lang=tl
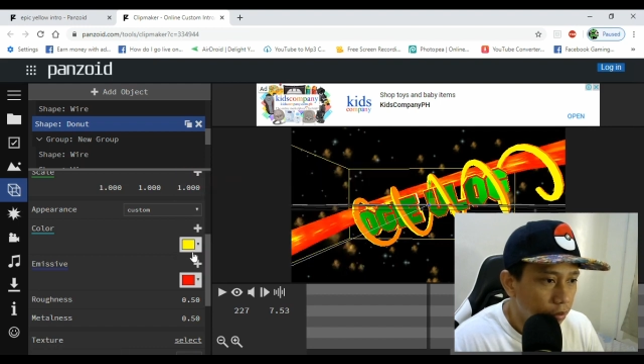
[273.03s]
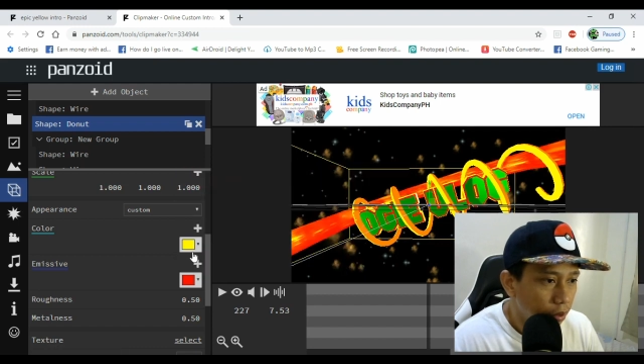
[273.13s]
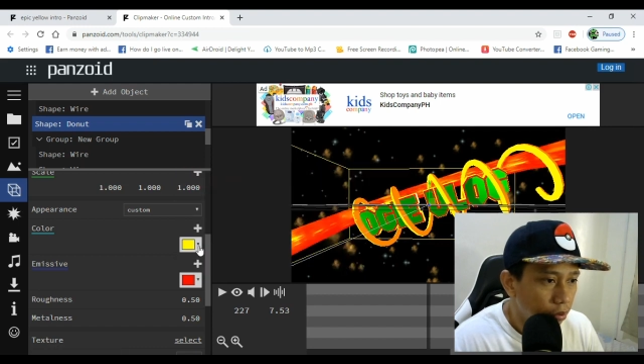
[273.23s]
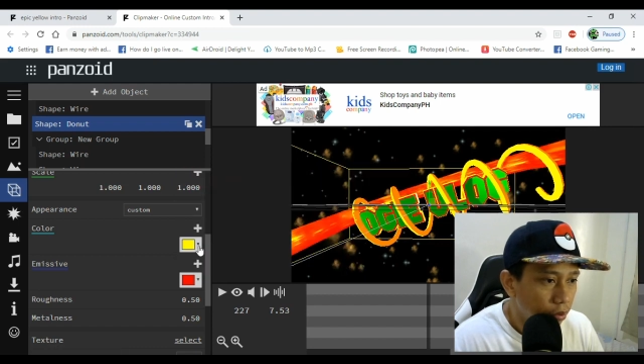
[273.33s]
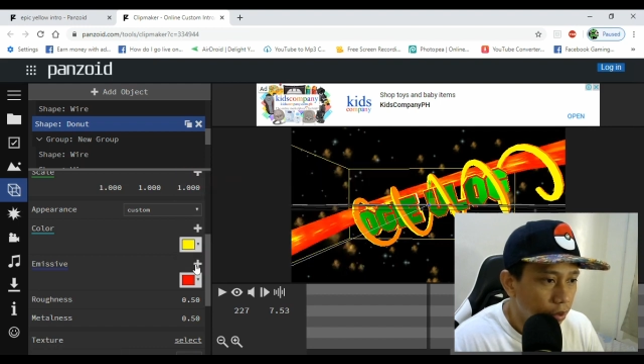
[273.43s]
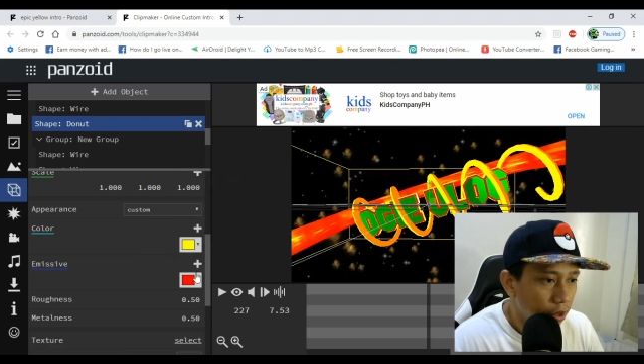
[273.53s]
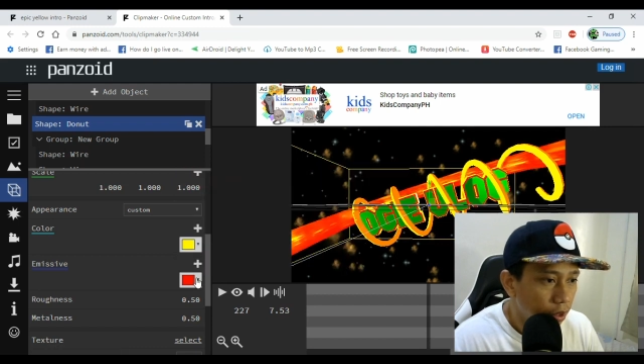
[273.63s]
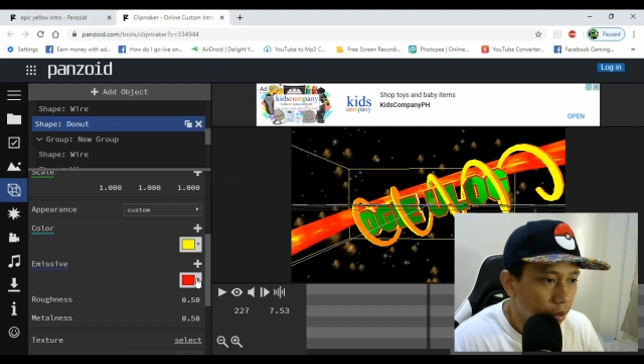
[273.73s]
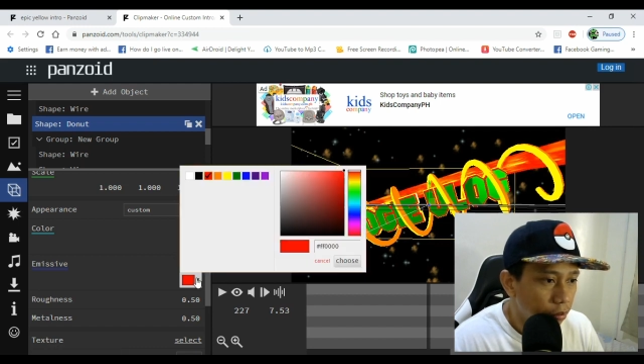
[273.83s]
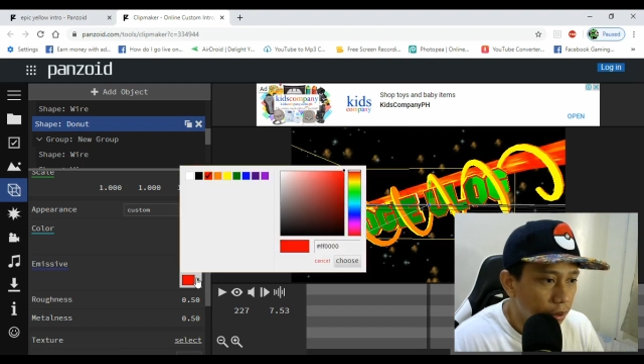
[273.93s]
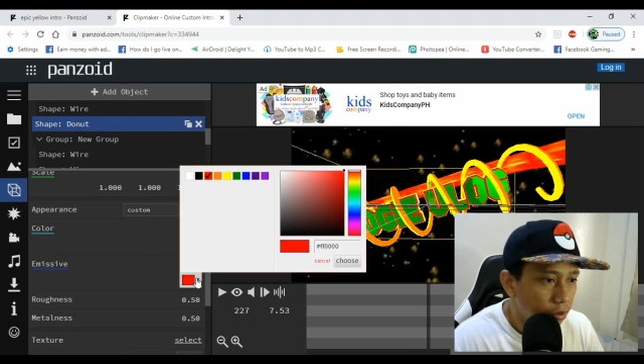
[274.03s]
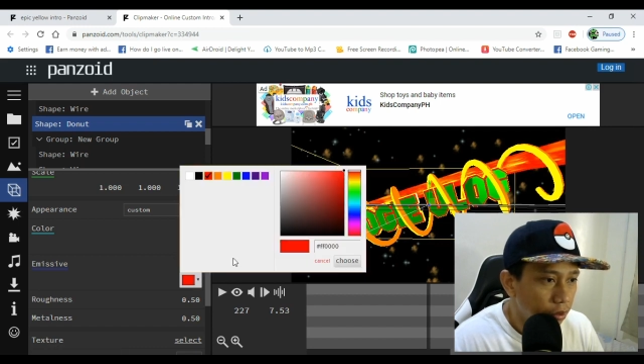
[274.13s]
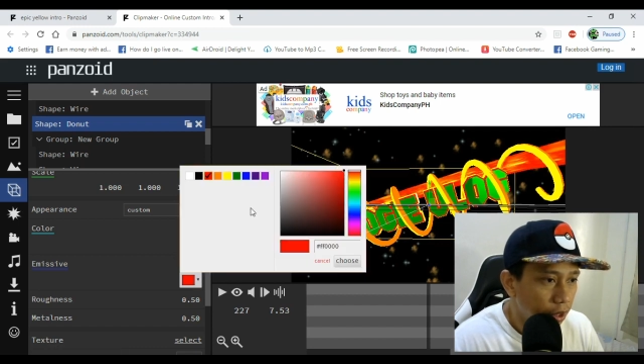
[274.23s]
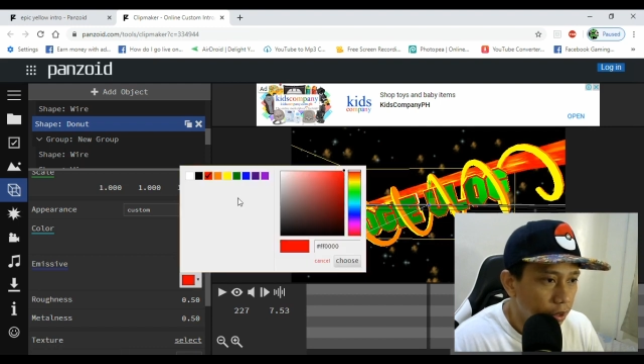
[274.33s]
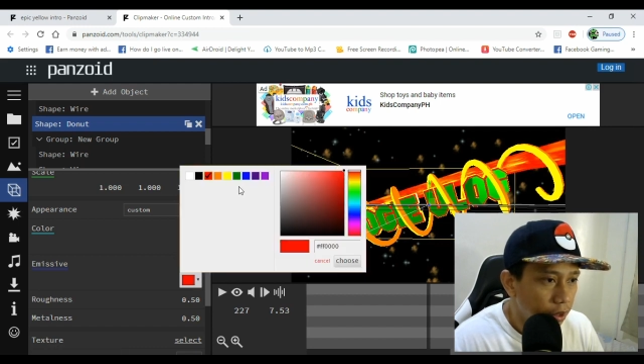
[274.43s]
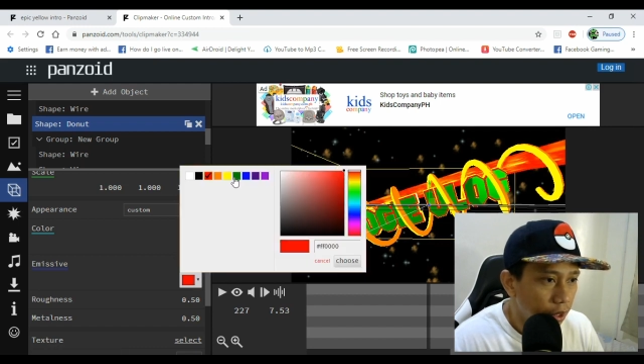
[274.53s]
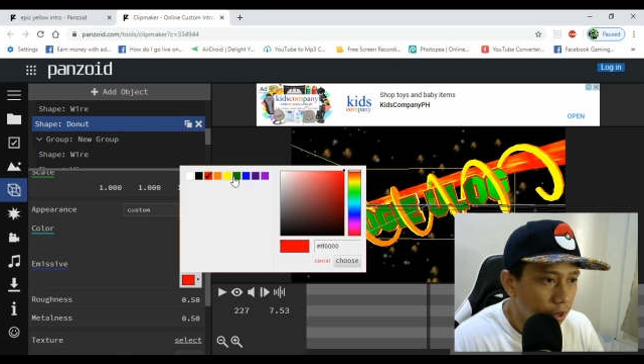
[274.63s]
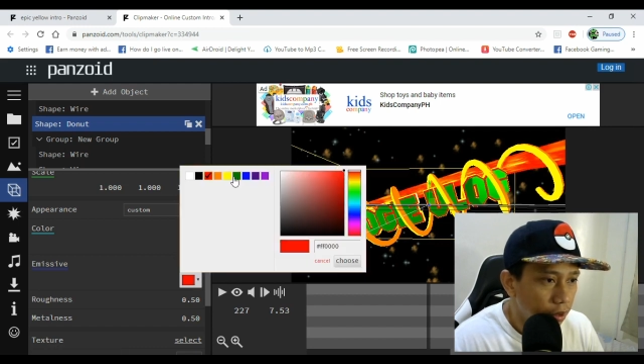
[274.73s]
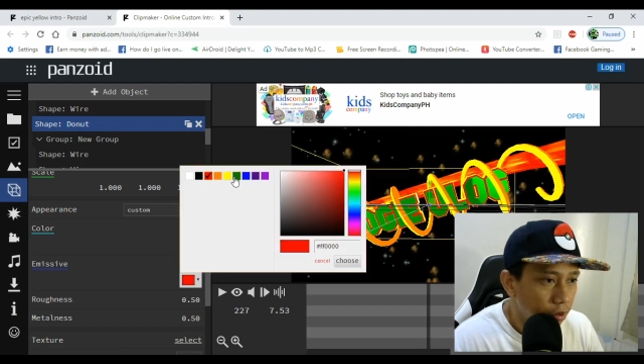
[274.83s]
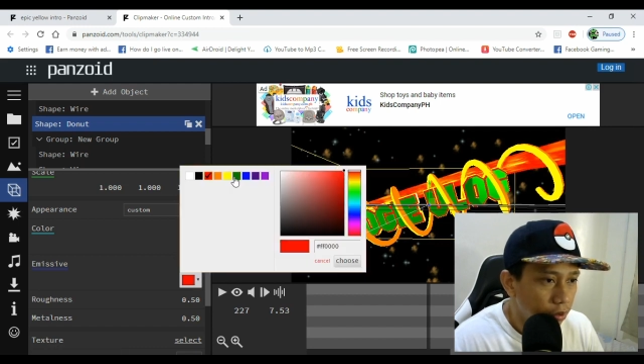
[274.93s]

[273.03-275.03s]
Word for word: pero ang ginamit ko nga is green